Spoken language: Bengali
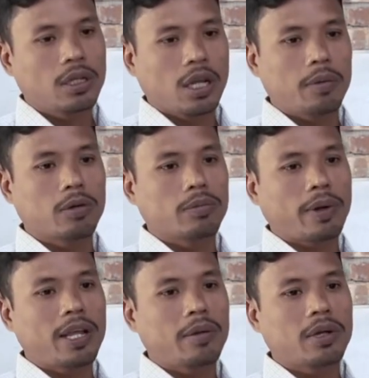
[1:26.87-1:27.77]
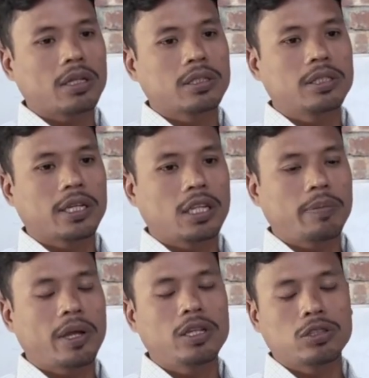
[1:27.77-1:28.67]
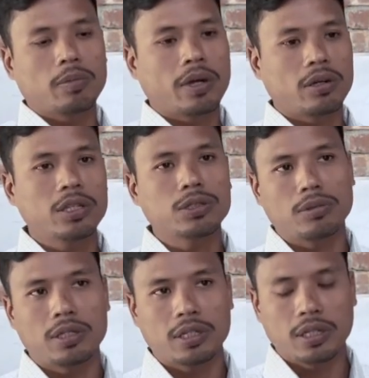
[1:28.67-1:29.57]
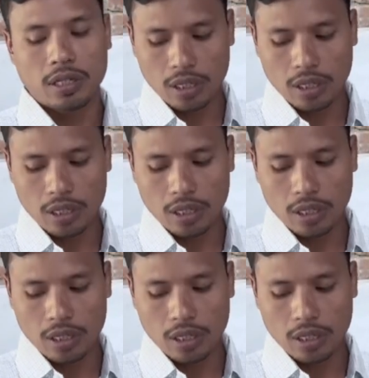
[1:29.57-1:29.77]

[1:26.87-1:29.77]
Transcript: এবং প্রায় আমরা দেখতে পাই এইসব কারণে শোনা যায়